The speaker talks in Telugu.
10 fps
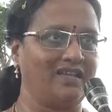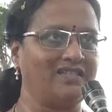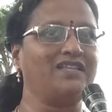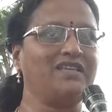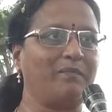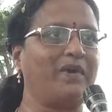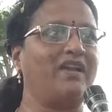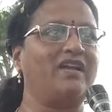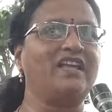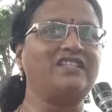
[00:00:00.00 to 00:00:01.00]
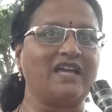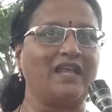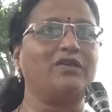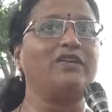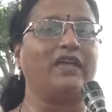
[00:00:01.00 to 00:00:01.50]
నిజం చెప్పాలంటే
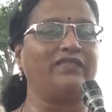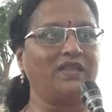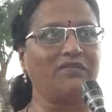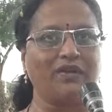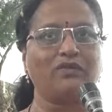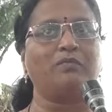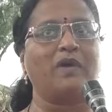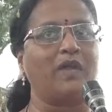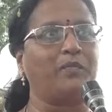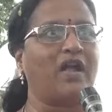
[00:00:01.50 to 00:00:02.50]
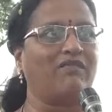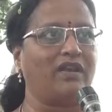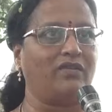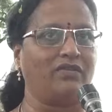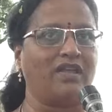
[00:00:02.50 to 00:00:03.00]
జనం ఎంతవరకు మార్పు
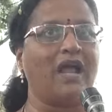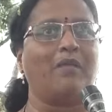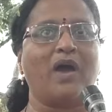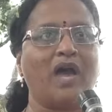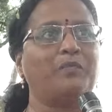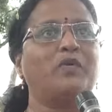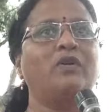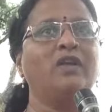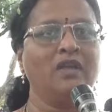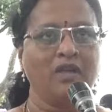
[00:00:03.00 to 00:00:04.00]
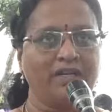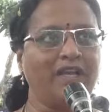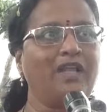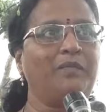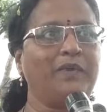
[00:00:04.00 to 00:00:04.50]
కావాలనుకున్నారు ఆ మార్పు
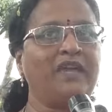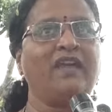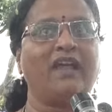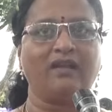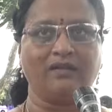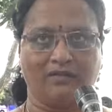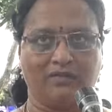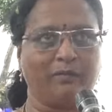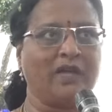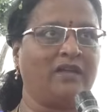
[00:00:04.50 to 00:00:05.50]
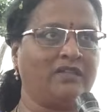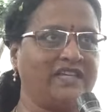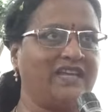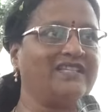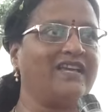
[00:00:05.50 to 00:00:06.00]
టీడీపీ అండ్
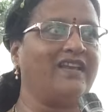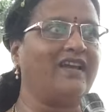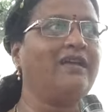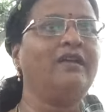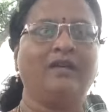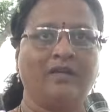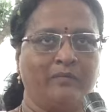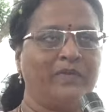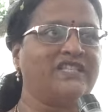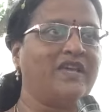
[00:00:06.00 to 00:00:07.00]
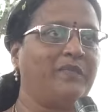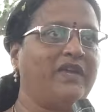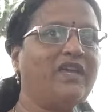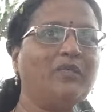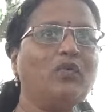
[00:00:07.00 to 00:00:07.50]
జనసేన బీజేపీ
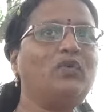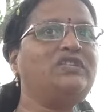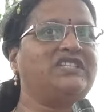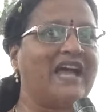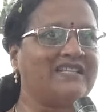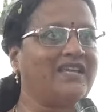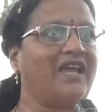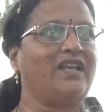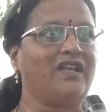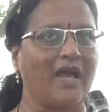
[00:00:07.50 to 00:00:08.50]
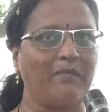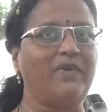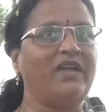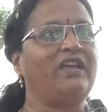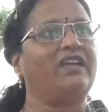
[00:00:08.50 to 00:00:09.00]
ఈ మూడు చాసేని
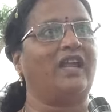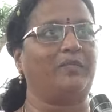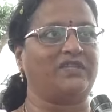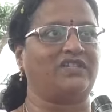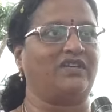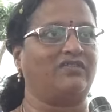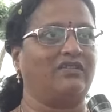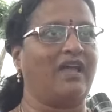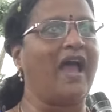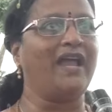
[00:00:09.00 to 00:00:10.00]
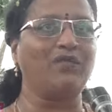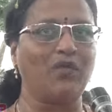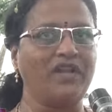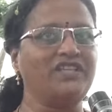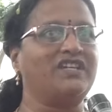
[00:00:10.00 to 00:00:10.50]
నమ్మి గెలిపించారు ఆయన
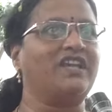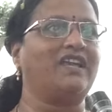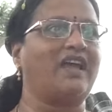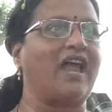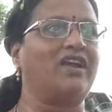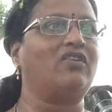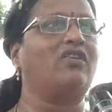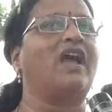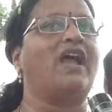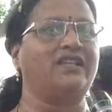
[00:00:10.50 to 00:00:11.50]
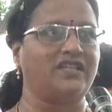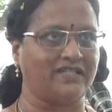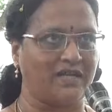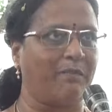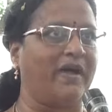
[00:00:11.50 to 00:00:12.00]
ఓడించడానికి కారణం కూడా ఆయన
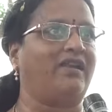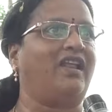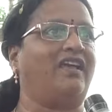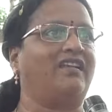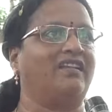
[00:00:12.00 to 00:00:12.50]
చేసిన పనులే